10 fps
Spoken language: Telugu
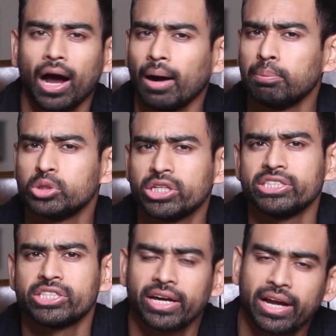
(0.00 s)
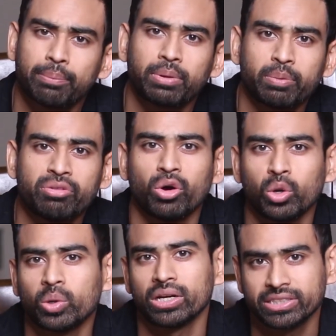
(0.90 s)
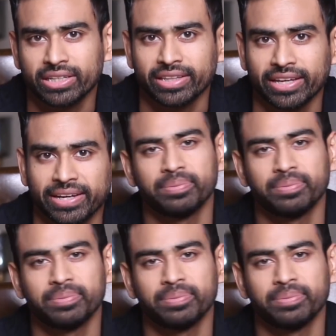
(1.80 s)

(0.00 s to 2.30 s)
మీరు నన్ను లో కూడా ఫాలో అవ్వచ్చు